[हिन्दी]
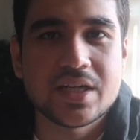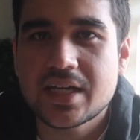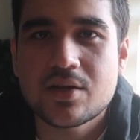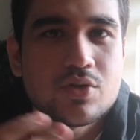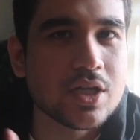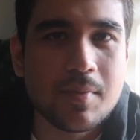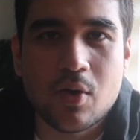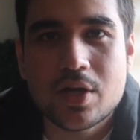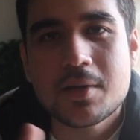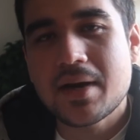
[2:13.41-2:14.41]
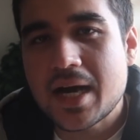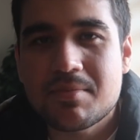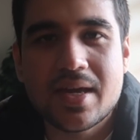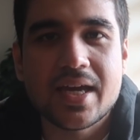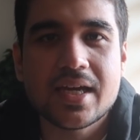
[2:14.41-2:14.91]
ठीक है उनकी बाउंड्री
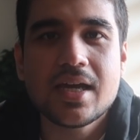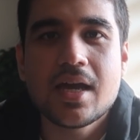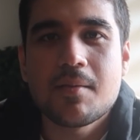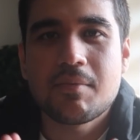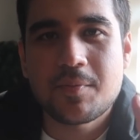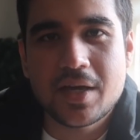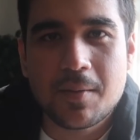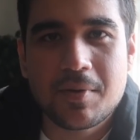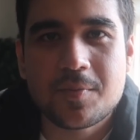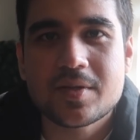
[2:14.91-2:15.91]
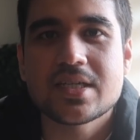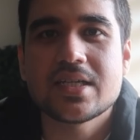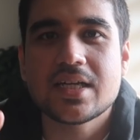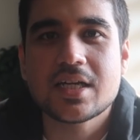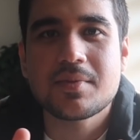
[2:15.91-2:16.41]
बाद में आएगी बट मेरा पर्पस
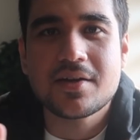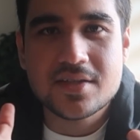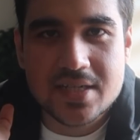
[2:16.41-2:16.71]
यही था कि मैं